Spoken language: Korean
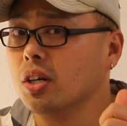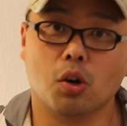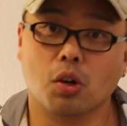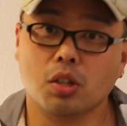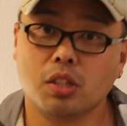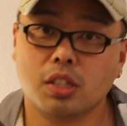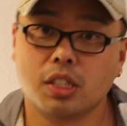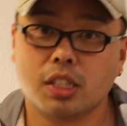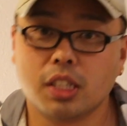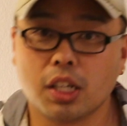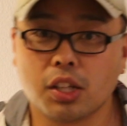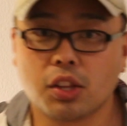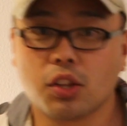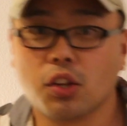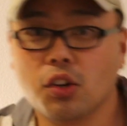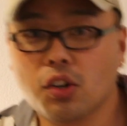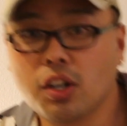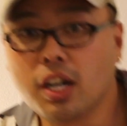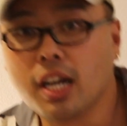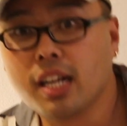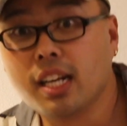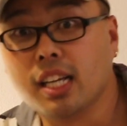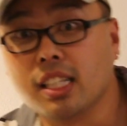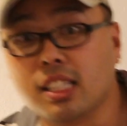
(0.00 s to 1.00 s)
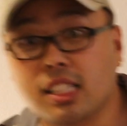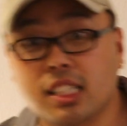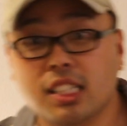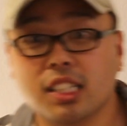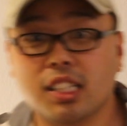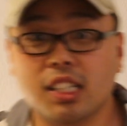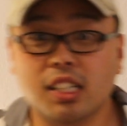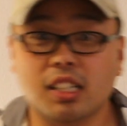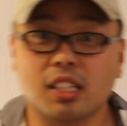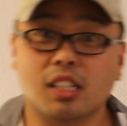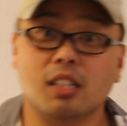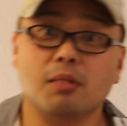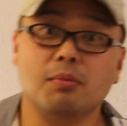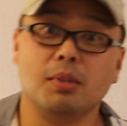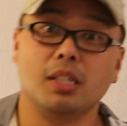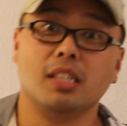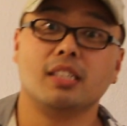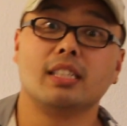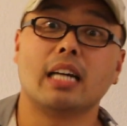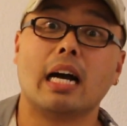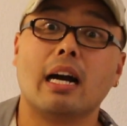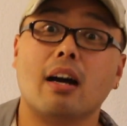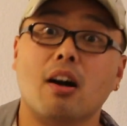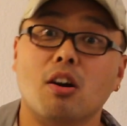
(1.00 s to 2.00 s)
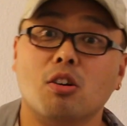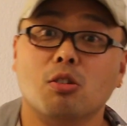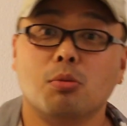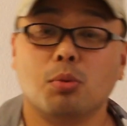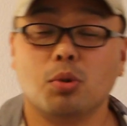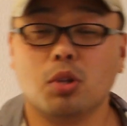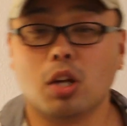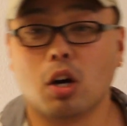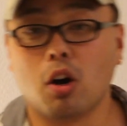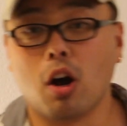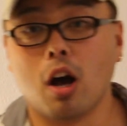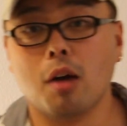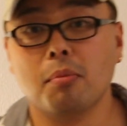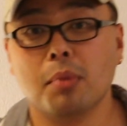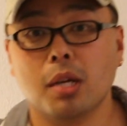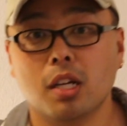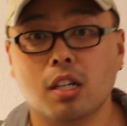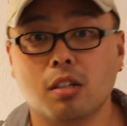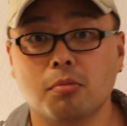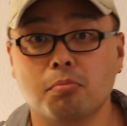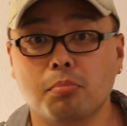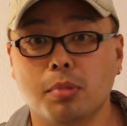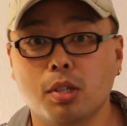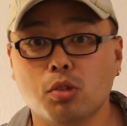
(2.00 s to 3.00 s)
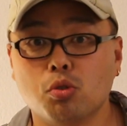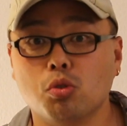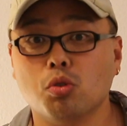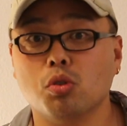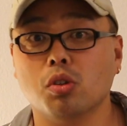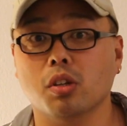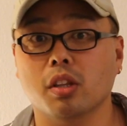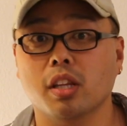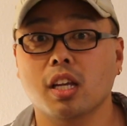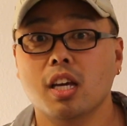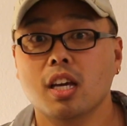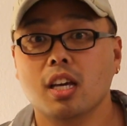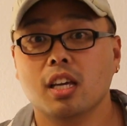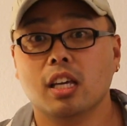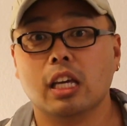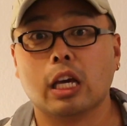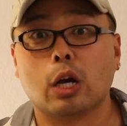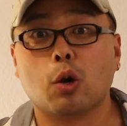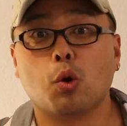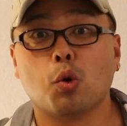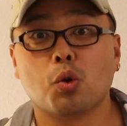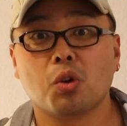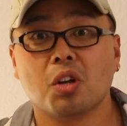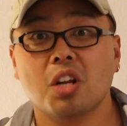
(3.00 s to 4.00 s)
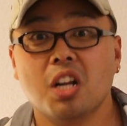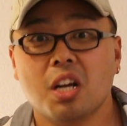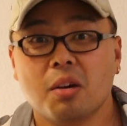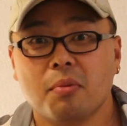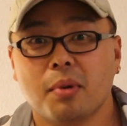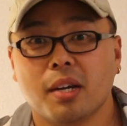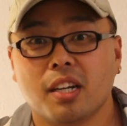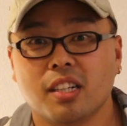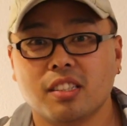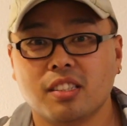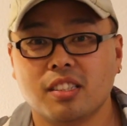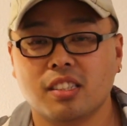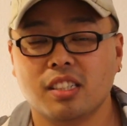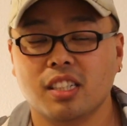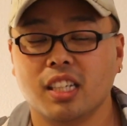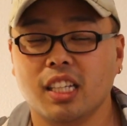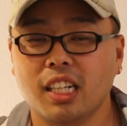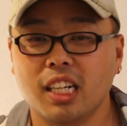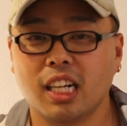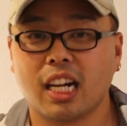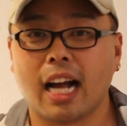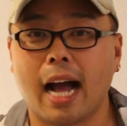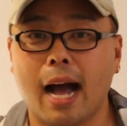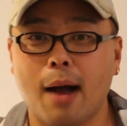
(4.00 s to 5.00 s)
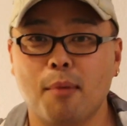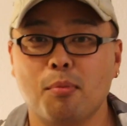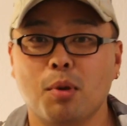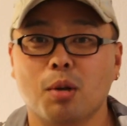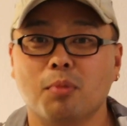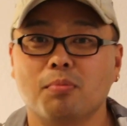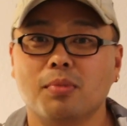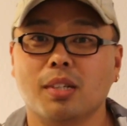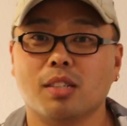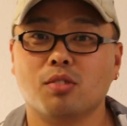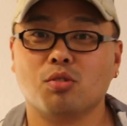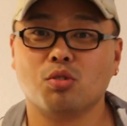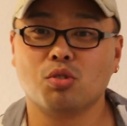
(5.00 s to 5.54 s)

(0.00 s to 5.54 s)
어쨌든 간에 지금 이 상황을 본다고 하면은 미국은 이 코로나 바이러스 1일 감염자